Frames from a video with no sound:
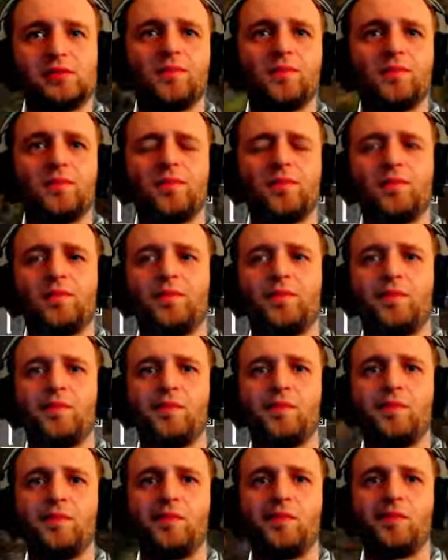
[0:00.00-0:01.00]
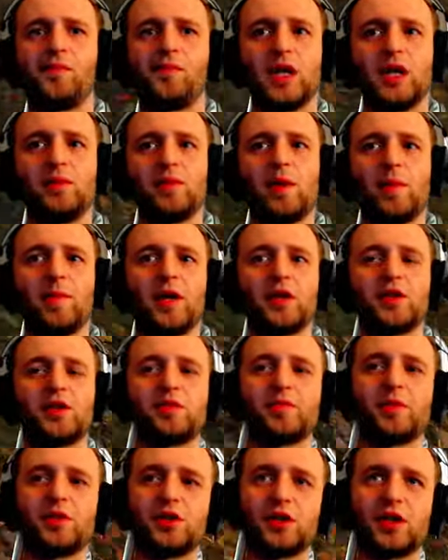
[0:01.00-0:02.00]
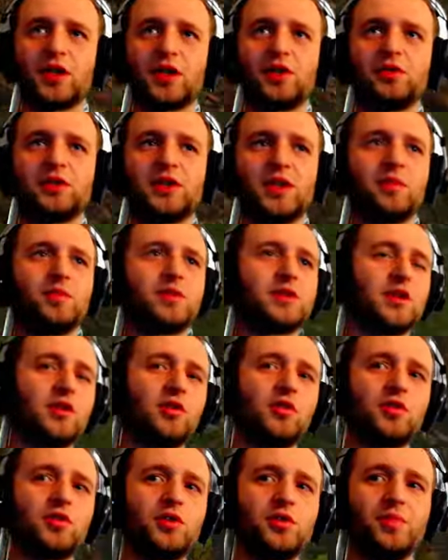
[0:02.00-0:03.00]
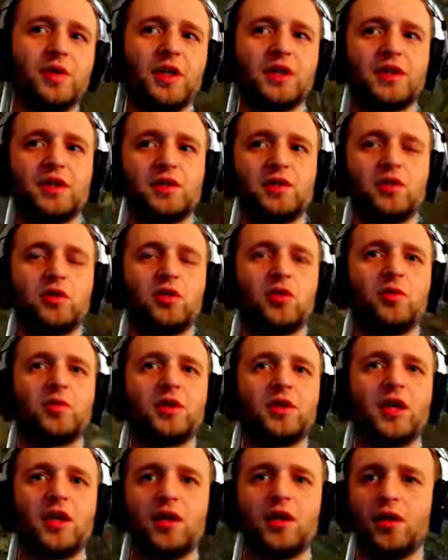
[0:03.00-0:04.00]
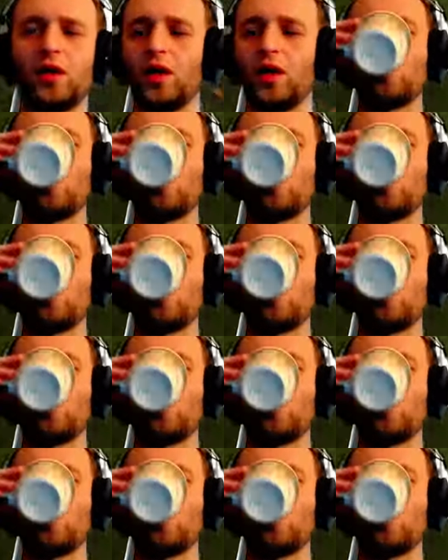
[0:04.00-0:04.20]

Będzie mi sprzedaż. Ale mapka też macie takiego zajebistego GPS-a, czy tylko mi dali?